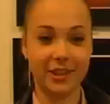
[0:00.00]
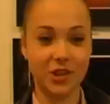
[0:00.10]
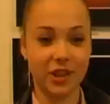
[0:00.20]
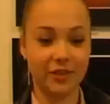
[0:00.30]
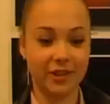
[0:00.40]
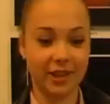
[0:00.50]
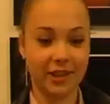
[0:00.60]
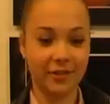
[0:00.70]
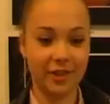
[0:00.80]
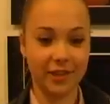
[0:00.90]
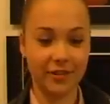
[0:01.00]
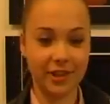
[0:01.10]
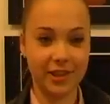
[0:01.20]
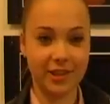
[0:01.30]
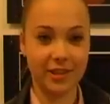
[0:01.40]
Начала
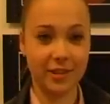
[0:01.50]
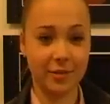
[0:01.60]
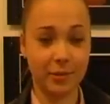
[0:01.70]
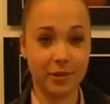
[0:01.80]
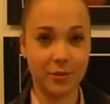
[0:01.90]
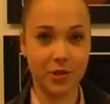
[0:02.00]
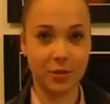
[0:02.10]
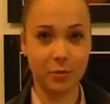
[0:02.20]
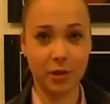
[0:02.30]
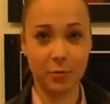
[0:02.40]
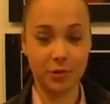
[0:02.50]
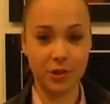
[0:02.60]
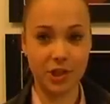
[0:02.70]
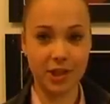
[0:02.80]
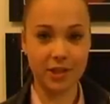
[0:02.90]
фотографировать, э, потому что много
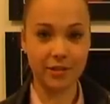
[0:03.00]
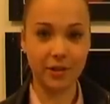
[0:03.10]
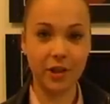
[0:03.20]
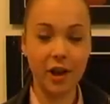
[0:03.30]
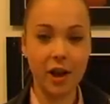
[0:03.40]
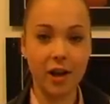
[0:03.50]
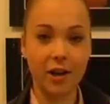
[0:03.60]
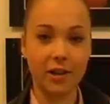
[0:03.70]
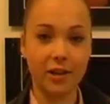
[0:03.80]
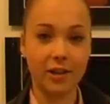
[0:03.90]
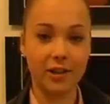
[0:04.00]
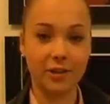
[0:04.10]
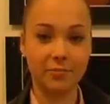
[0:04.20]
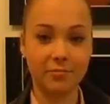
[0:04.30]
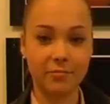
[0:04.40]
путешествий.
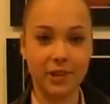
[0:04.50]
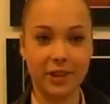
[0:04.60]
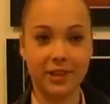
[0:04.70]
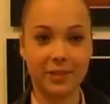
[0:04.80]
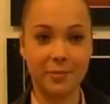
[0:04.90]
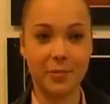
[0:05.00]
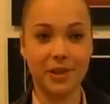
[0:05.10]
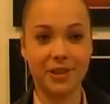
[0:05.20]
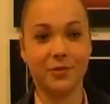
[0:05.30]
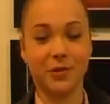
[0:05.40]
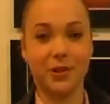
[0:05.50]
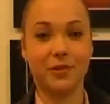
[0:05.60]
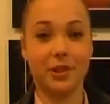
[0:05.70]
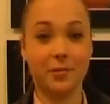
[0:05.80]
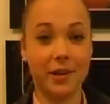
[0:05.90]
Э, как-то попался в руки
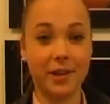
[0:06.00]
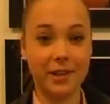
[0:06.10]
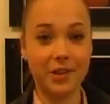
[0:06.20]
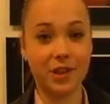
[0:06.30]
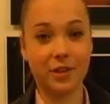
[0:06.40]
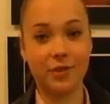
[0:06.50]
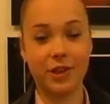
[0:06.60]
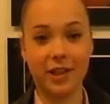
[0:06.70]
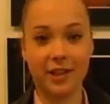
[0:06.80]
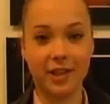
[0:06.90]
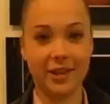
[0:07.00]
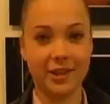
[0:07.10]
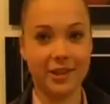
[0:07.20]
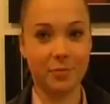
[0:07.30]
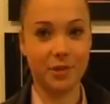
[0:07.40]
фотоаппарат, решила все
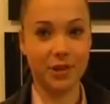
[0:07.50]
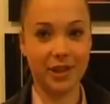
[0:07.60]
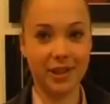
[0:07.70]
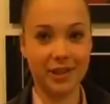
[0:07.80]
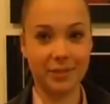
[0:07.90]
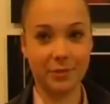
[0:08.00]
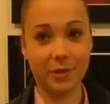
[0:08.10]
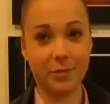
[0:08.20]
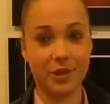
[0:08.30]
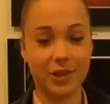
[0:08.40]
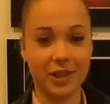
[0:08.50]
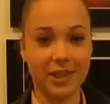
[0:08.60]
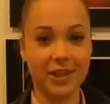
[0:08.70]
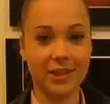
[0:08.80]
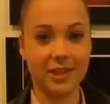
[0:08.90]
кадры запечатлить. Потом решила
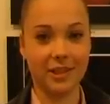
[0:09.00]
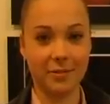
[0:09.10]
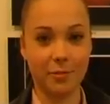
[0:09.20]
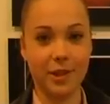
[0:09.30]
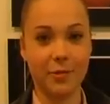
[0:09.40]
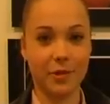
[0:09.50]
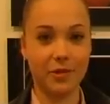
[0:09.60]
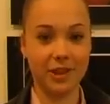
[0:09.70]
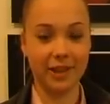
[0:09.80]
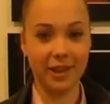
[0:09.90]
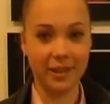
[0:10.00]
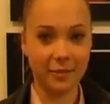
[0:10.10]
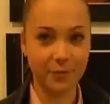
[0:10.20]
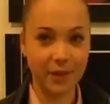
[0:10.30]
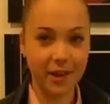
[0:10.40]
заняться более профессионально.
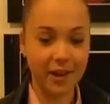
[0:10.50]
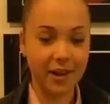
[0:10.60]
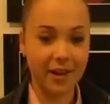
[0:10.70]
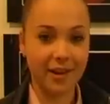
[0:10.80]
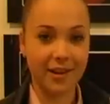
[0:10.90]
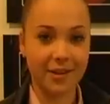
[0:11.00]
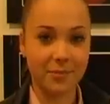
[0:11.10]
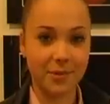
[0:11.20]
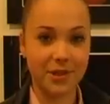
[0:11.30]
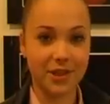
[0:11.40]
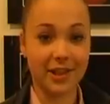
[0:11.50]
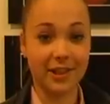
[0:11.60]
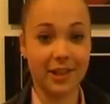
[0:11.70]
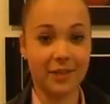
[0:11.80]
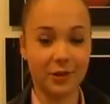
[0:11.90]
Э, пошла
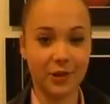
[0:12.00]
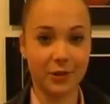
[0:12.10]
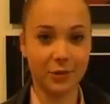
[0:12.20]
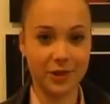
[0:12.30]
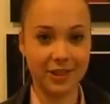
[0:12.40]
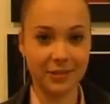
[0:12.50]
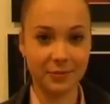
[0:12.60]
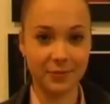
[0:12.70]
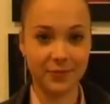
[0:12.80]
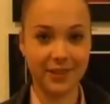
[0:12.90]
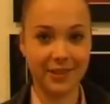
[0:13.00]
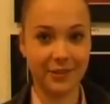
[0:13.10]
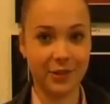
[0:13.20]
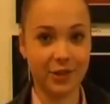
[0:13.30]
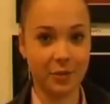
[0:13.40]
на фотокурсы и
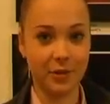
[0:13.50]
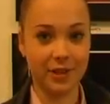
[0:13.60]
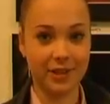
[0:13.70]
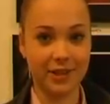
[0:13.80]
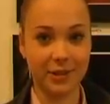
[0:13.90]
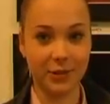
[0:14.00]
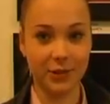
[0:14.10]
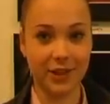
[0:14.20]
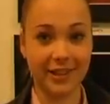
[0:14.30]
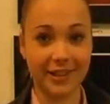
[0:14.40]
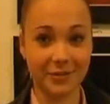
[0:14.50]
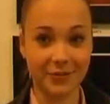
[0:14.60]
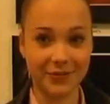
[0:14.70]
вот добилась результата.